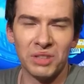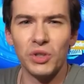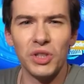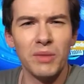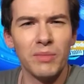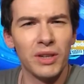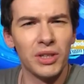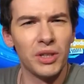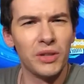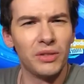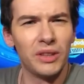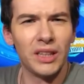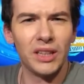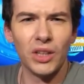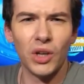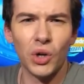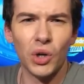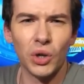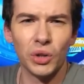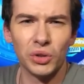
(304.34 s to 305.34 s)
to nie ma się
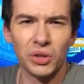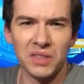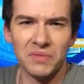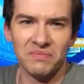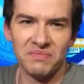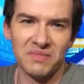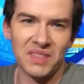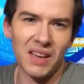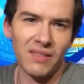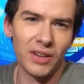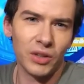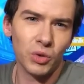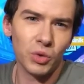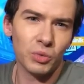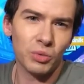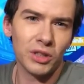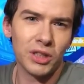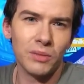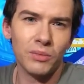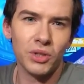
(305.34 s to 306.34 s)
wtedy ochoty, nawet już
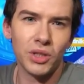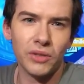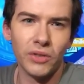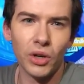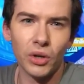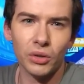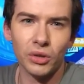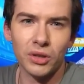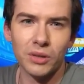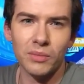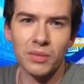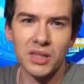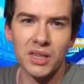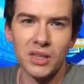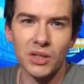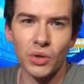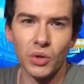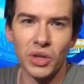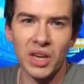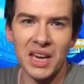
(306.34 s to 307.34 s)
przy tym dziewiątym
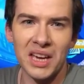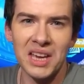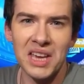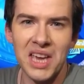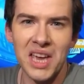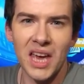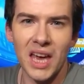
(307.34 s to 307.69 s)
sezonie,